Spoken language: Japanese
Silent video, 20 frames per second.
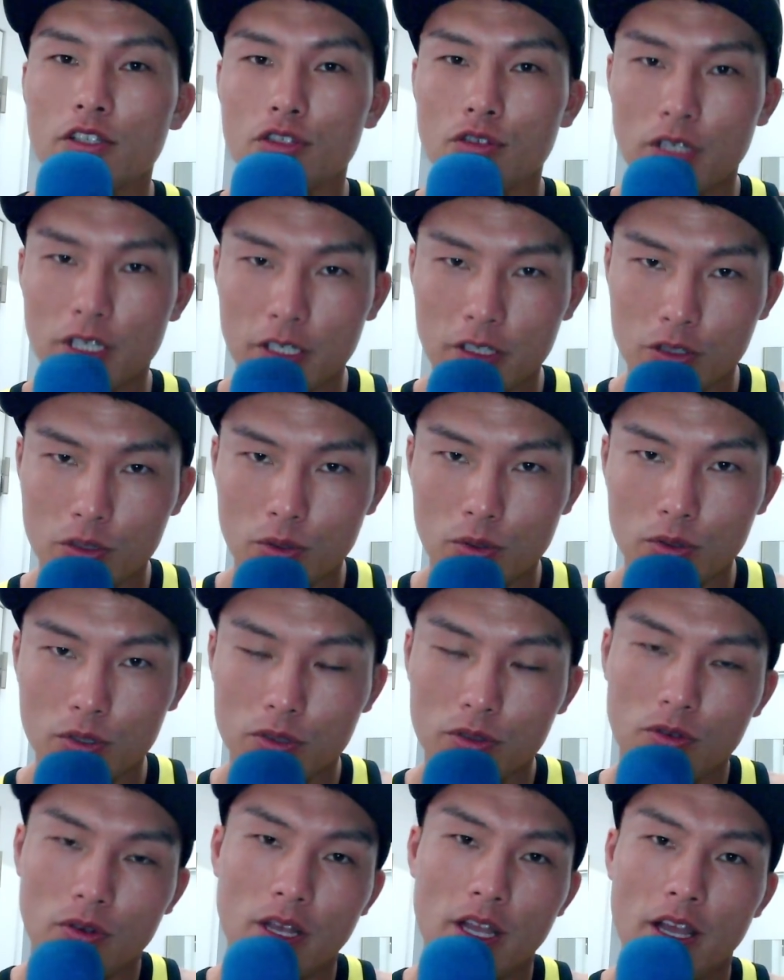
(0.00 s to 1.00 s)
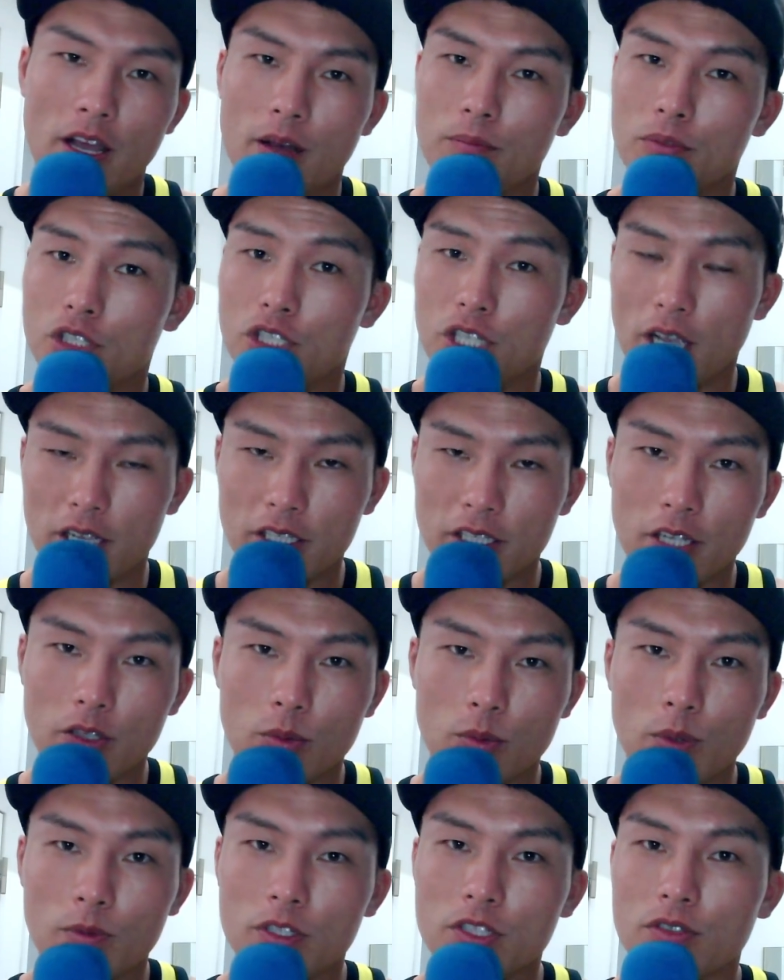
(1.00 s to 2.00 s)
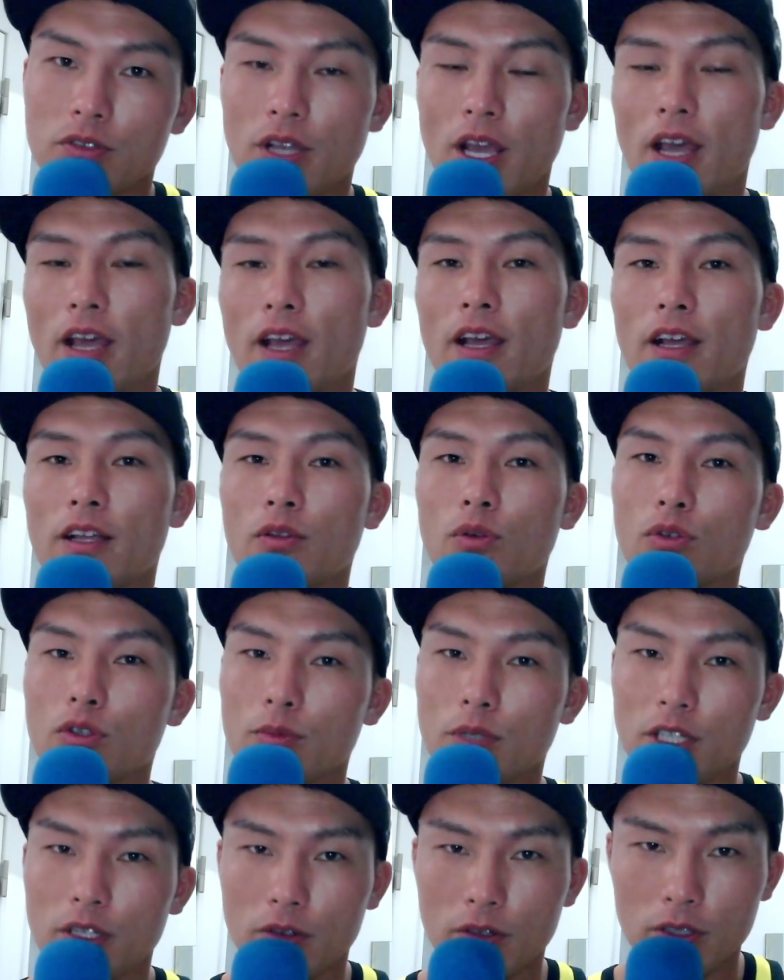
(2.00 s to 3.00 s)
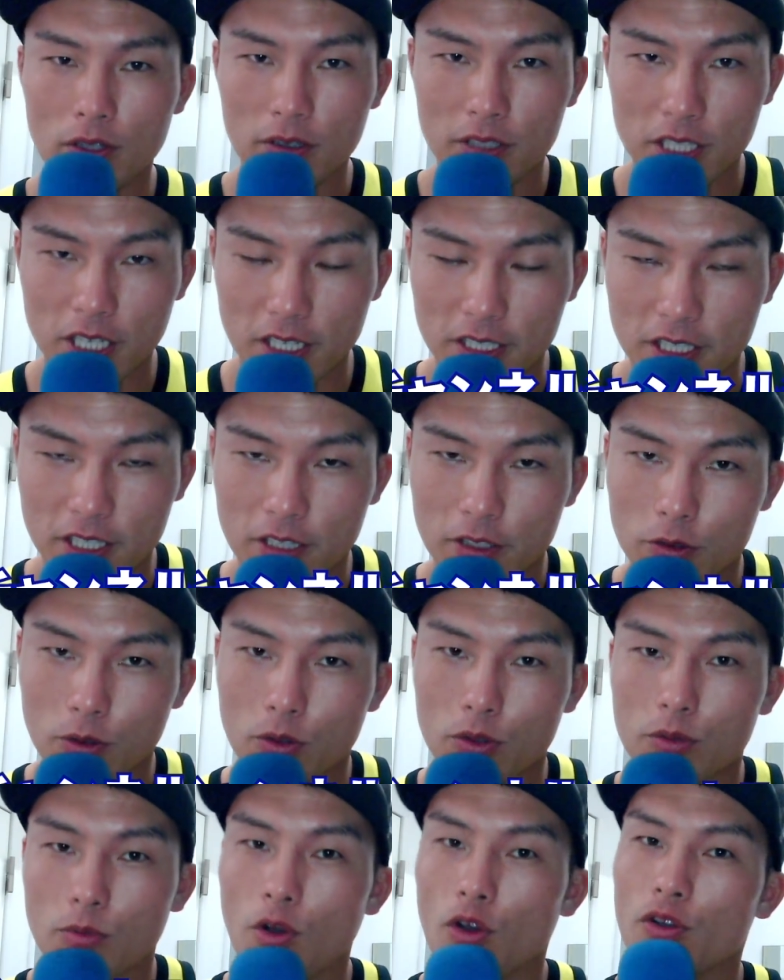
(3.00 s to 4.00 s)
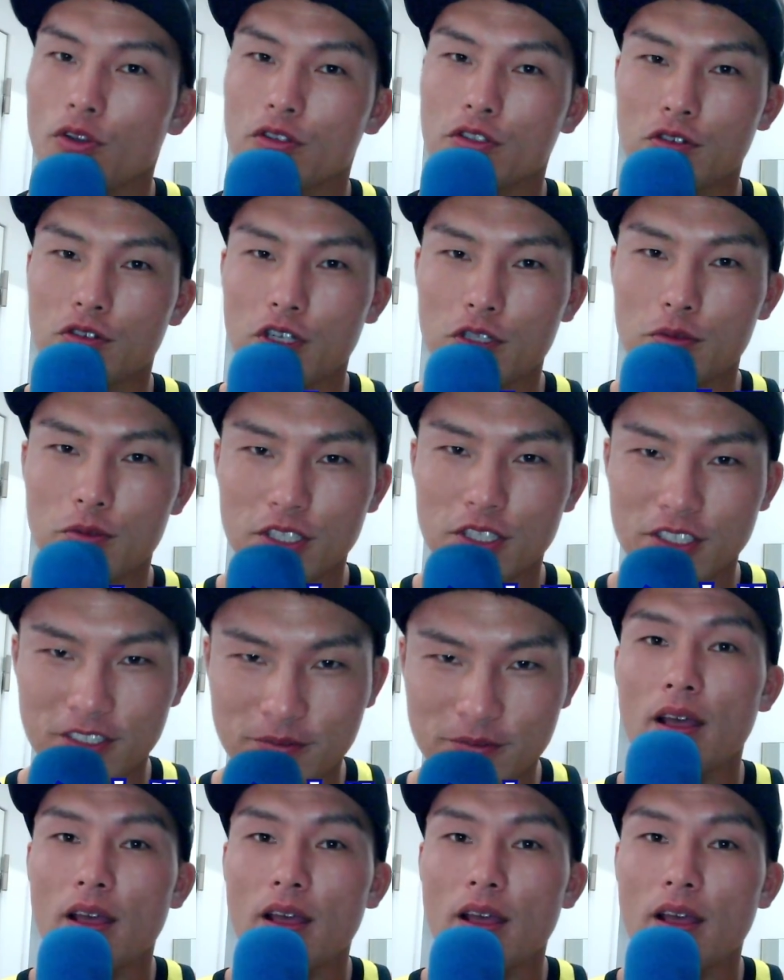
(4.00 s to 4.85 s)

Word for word: 有益な情報っていうのを、えー、アップしていきたいと思いますので、えー、登録まだの方はぜひチャンネル登録もよろしくお願いします。